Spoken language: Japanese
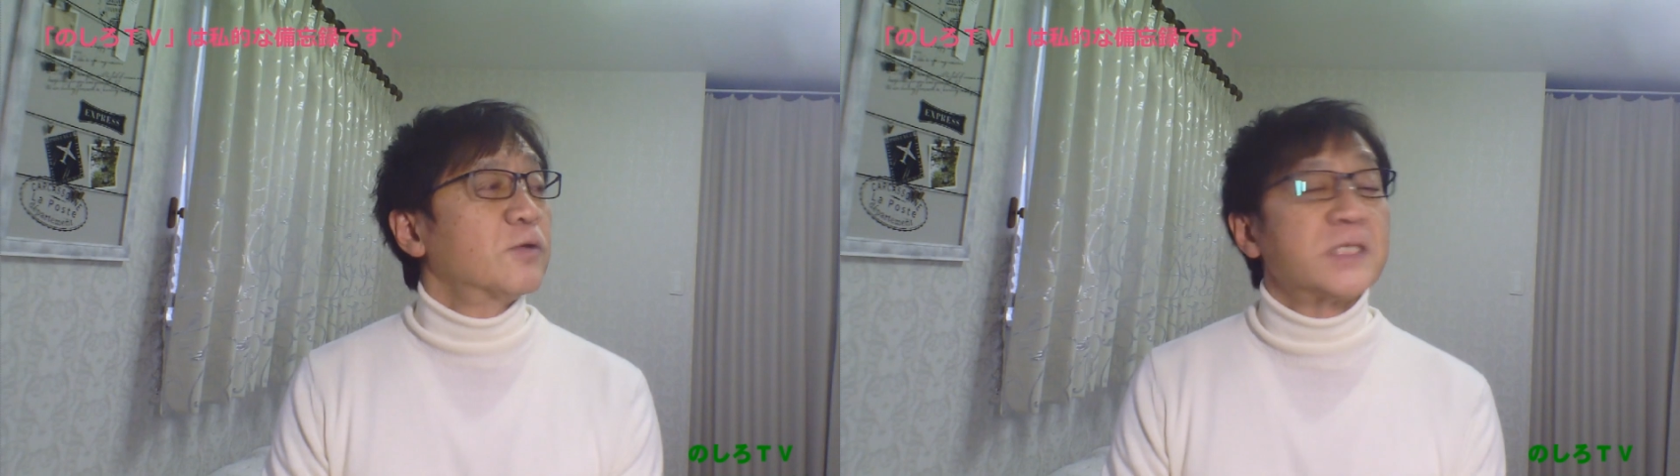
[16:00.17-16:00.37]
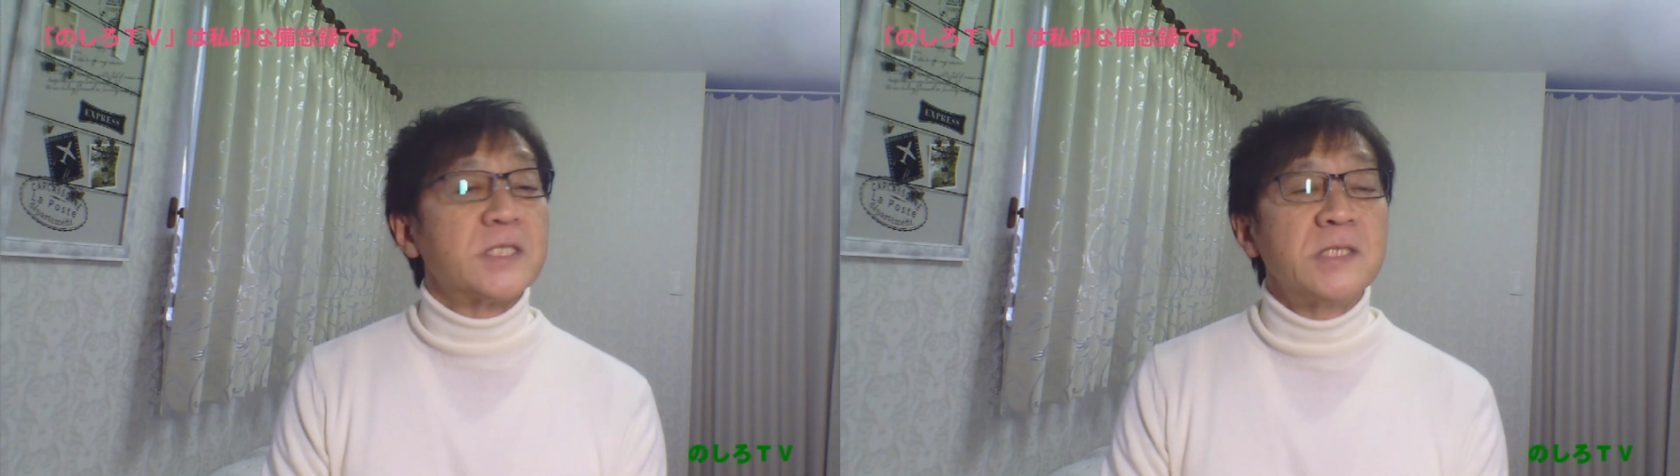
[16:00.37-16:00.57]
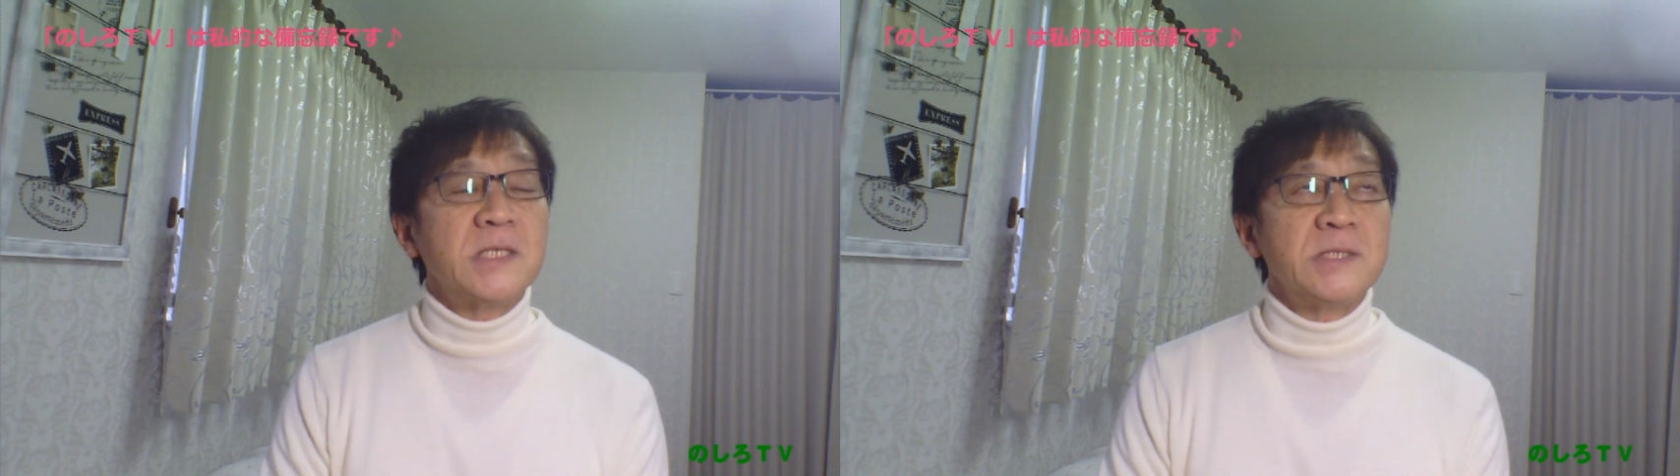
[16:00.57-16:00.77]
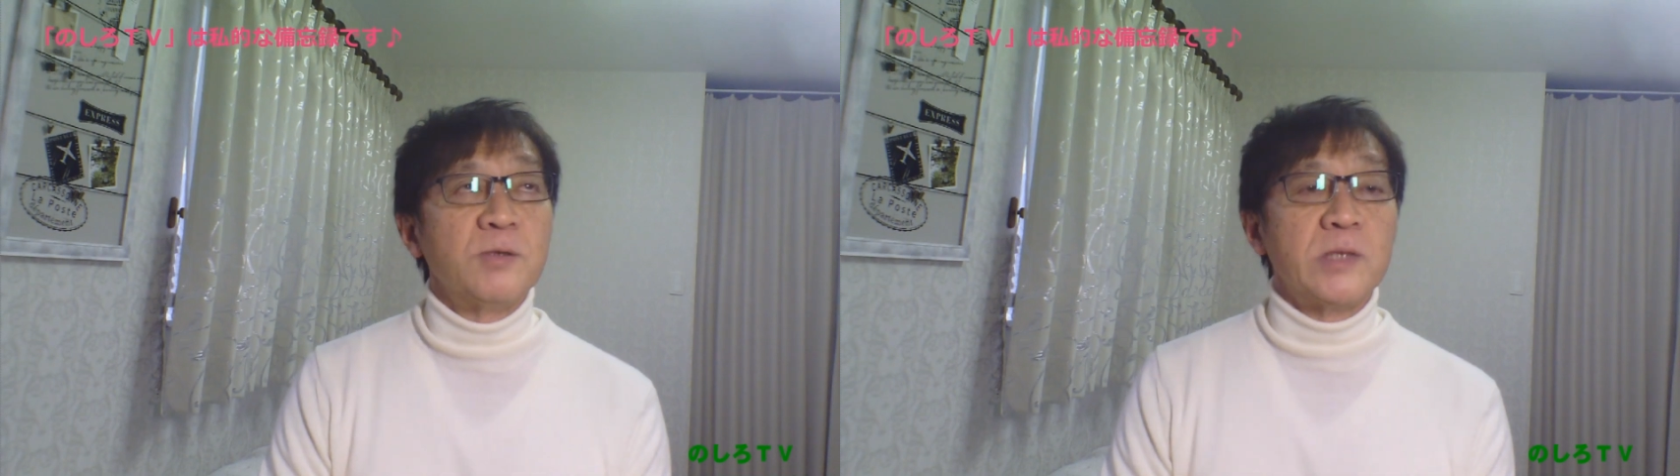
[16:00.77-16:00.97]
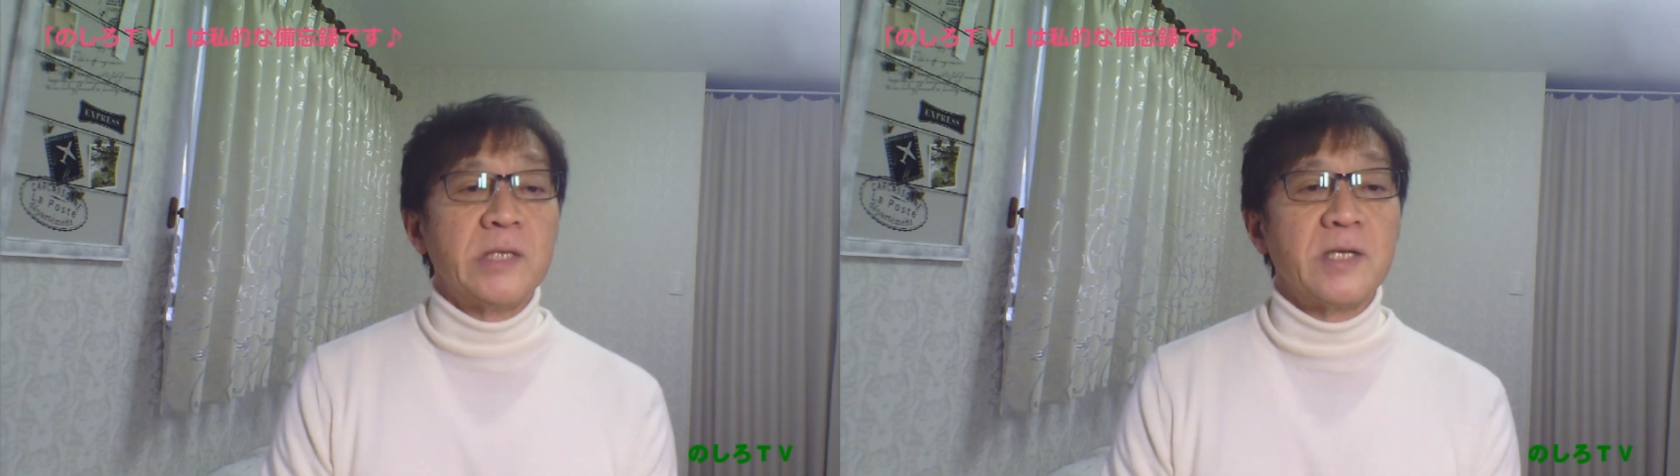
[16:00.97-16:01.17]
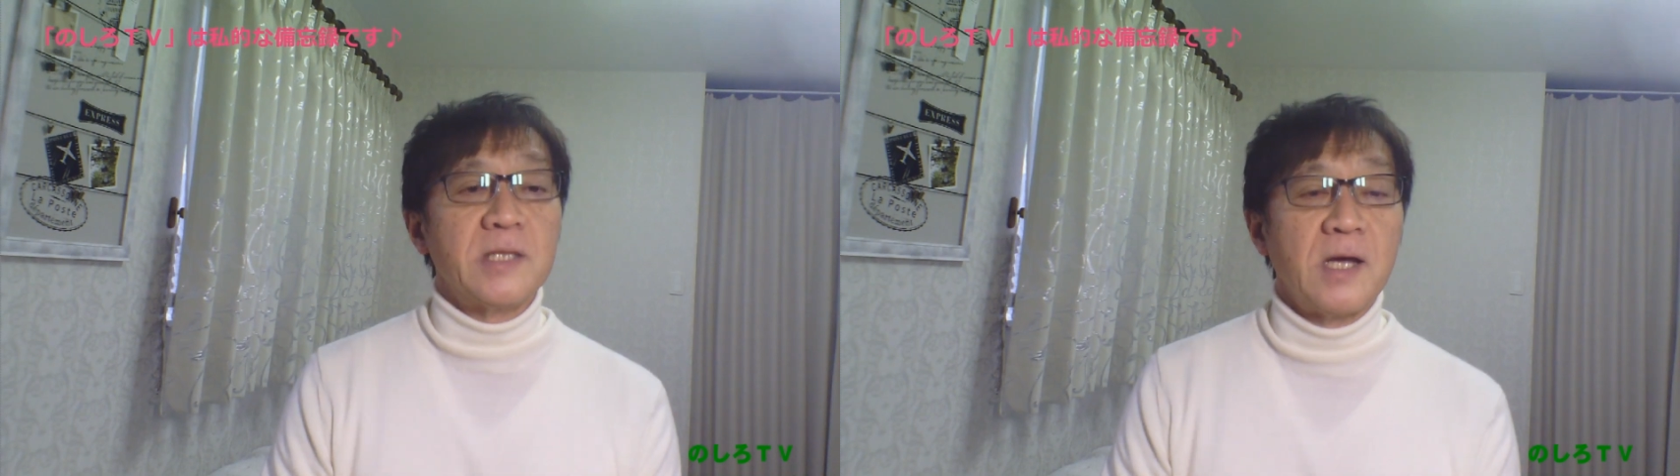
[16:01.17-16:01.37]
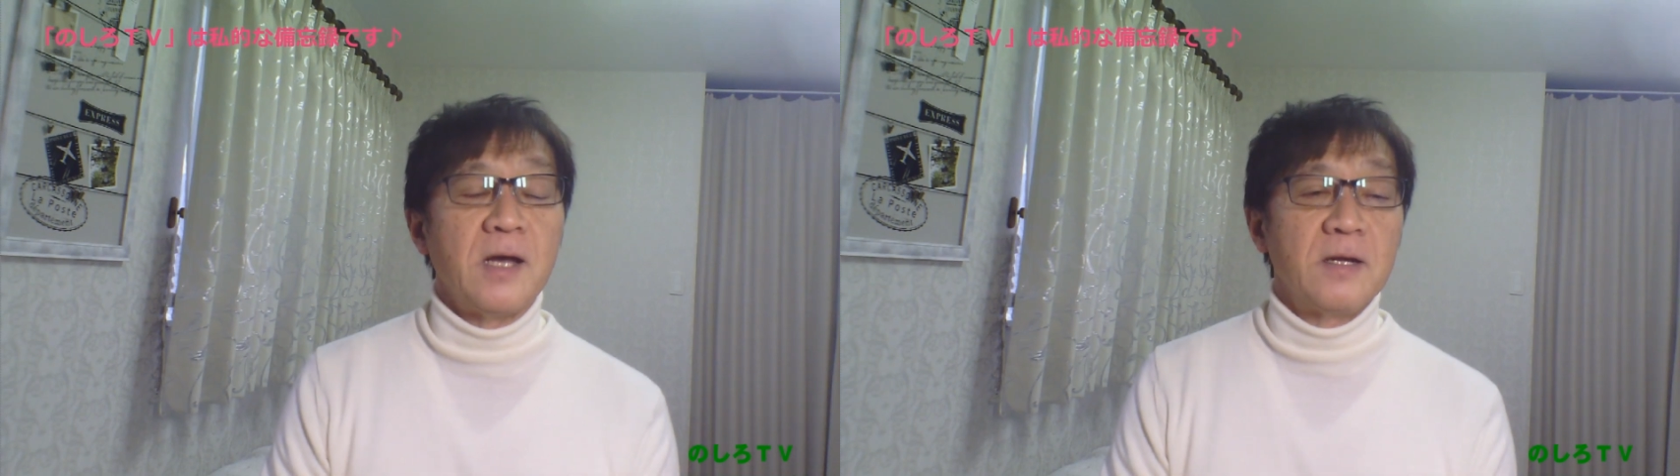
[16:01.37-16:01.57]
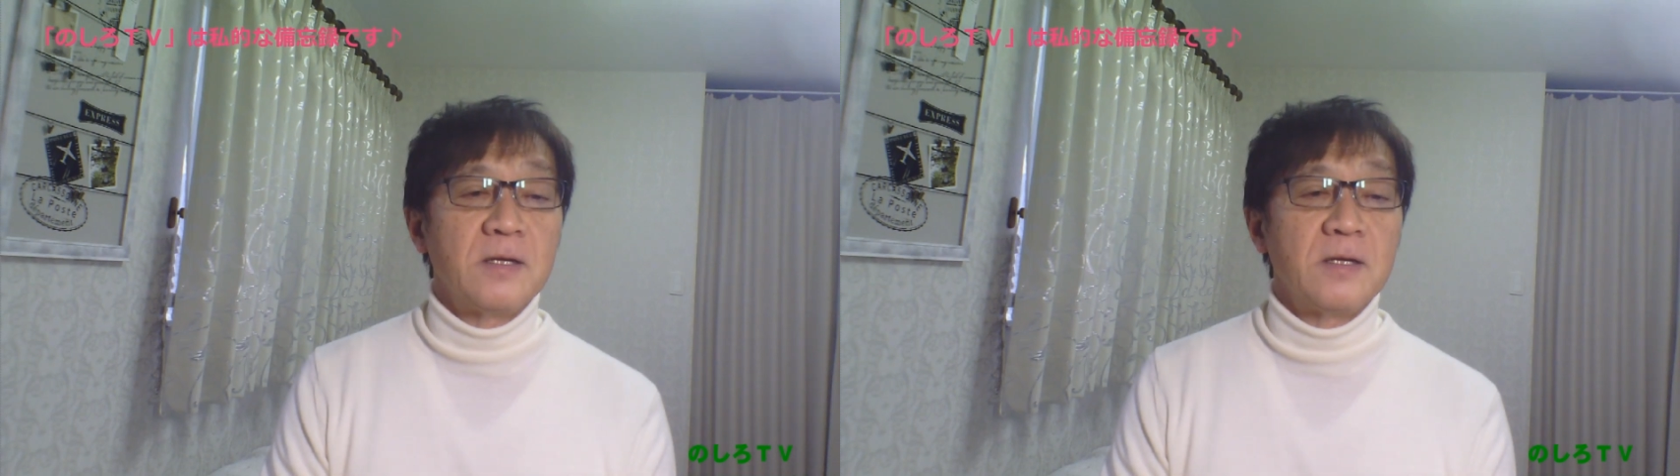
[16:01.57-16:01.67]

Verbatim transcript: 4月に行われた